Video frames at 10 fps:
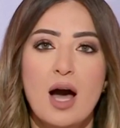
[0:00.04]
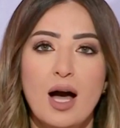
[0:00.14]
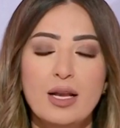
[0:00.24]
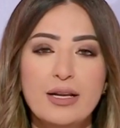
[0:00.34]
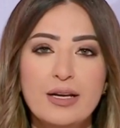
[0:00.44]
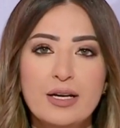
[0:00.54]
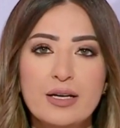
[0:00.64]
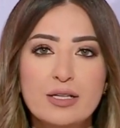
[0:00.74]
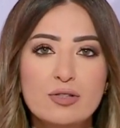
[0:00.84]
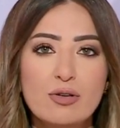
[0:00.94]
أعلن
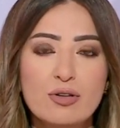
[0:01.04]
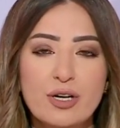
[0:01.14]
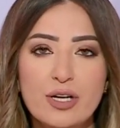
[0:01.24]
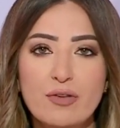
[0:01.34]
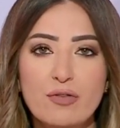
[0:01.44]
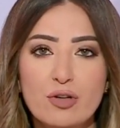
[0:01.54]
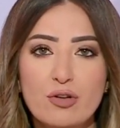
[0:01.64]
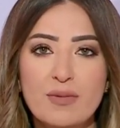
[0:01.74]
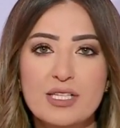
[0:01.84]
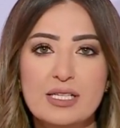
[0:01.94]
الرئيس الأوكراني
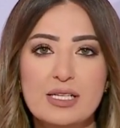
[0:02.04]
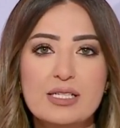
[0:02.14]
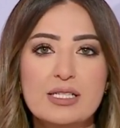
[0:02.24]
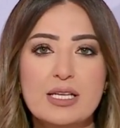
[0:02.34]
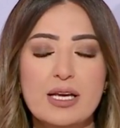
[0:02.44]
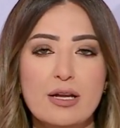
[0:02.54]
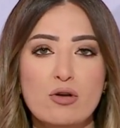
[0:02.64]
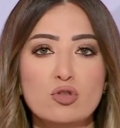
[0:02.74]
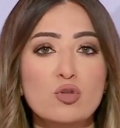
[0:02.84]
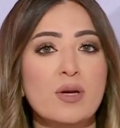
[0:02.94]
فولودومير زيلينسكي أن
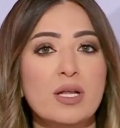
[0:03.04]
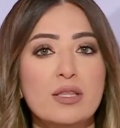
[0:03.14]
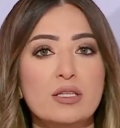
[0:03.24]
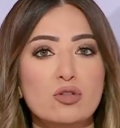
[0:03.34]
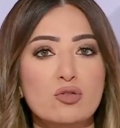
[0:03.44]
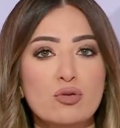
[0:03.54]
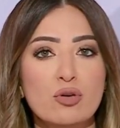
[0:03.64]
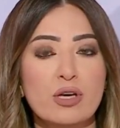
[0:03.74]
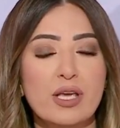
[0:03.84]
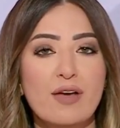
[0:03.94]
الهجوم الذي تشنه
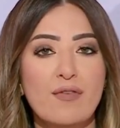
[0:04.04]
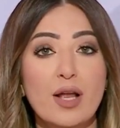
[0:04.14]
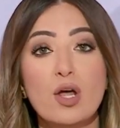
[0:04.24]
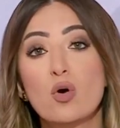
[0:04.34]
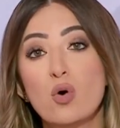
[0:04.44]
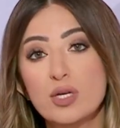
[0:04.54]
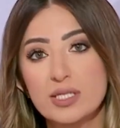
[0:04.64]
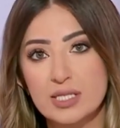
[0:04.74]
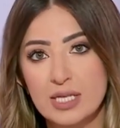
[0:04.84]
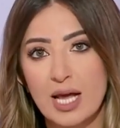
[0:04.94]
كييف على
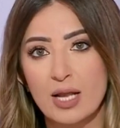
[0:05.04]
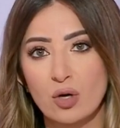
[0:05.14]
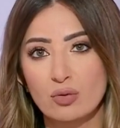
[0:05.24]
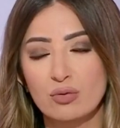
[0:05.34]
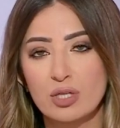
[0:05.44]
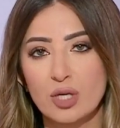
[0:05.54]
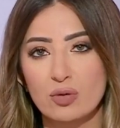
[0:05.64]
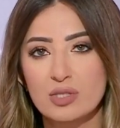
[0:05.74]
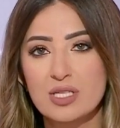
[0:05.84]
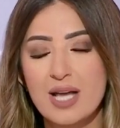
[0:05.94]
كورسك الحدودية
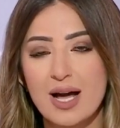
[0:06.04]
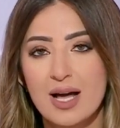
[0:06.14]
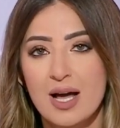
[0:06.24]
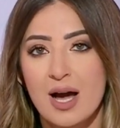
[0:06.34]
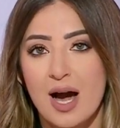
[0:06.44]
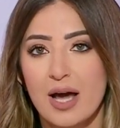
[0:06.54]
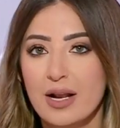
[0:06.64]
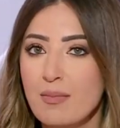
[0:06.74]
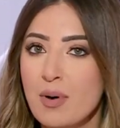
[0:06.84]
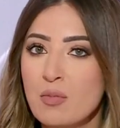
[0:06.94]
الروسية
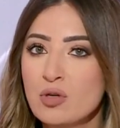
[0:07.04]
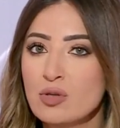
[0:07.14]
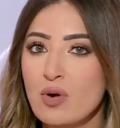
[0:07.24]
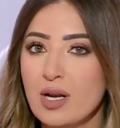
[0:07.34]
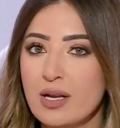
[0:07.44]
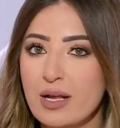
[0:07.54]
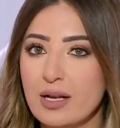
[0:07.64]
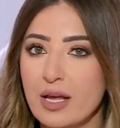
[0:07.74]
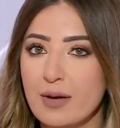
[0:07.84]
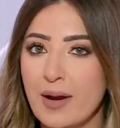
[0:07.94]
أرغم موسكو على
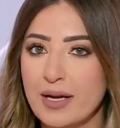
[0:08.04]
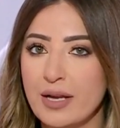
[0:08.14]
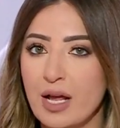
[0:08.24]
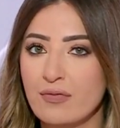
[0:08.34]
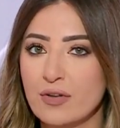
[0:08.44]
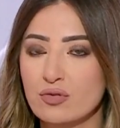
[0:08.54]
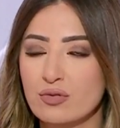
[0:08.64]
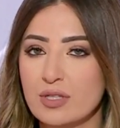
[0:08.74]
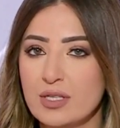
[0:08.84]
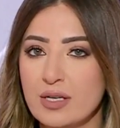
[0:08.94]
نقل 40 ألف
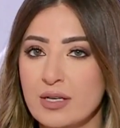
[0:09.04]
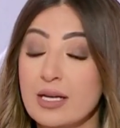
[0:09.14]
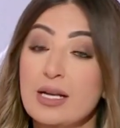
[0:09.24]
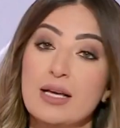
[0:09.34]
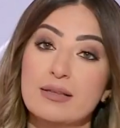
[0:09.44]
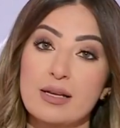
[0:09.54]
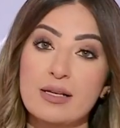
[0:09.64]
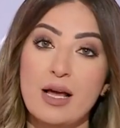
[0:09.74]
جندي إلى تلك